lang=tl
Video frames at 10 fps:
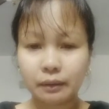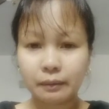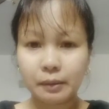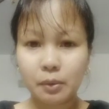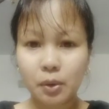
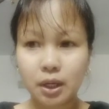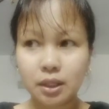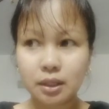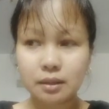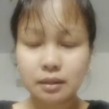February
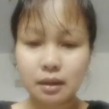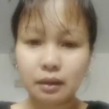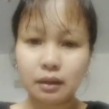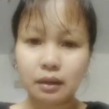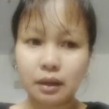16,
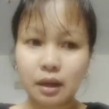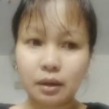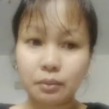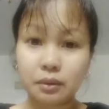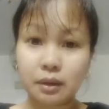
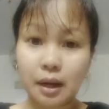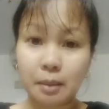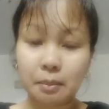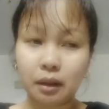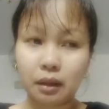ini-announce na
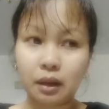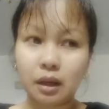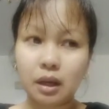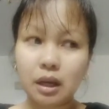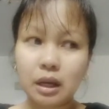namin.
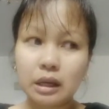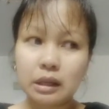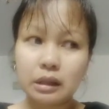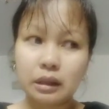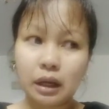
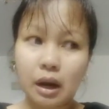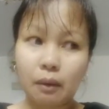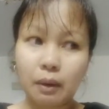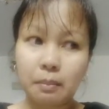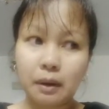
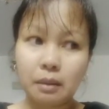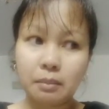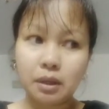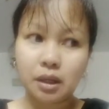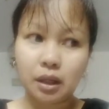Nag-away pa kami
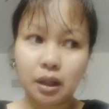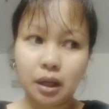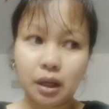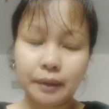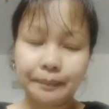niya na